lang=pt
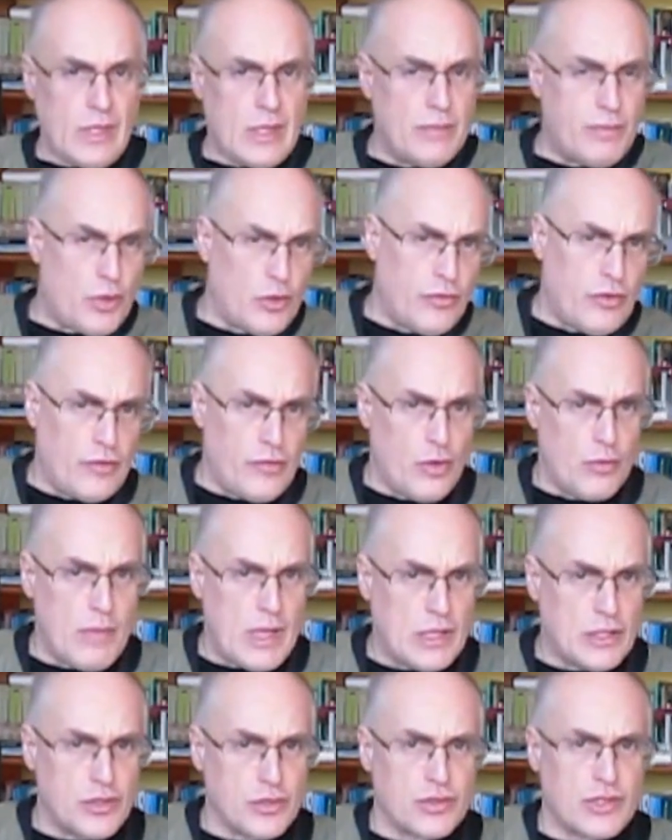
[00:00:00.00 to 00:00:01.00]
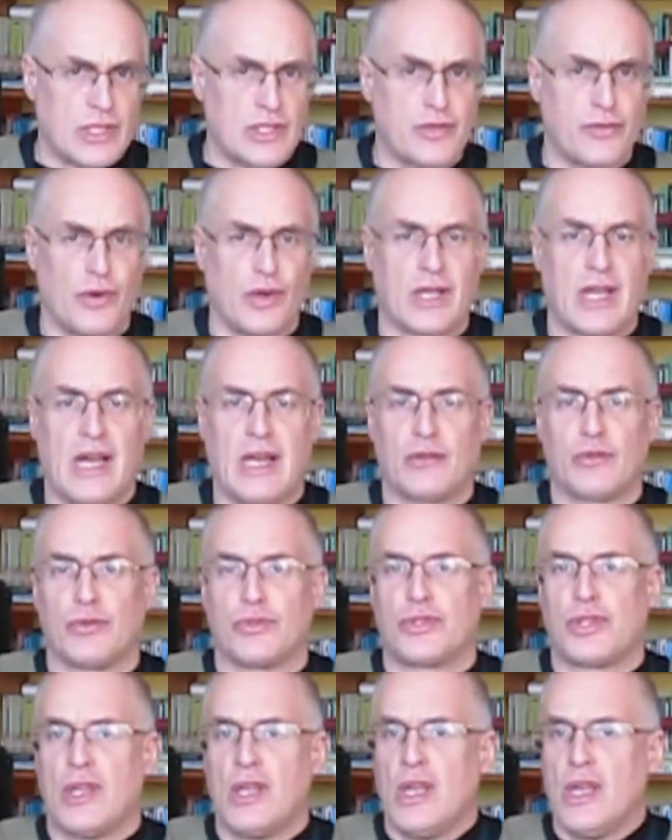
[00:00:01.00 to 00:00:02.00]
Provavelmente os
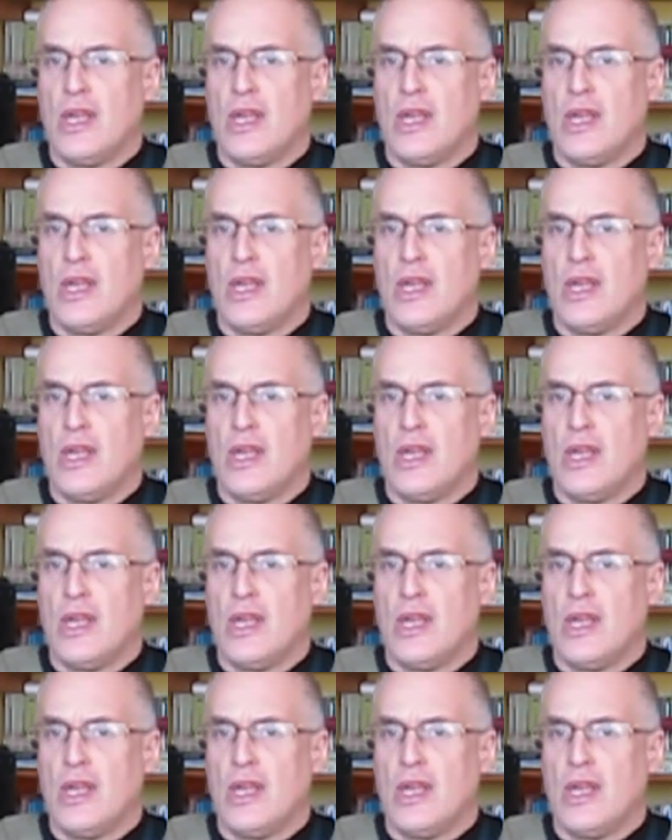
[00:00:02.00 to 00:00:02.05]
advogados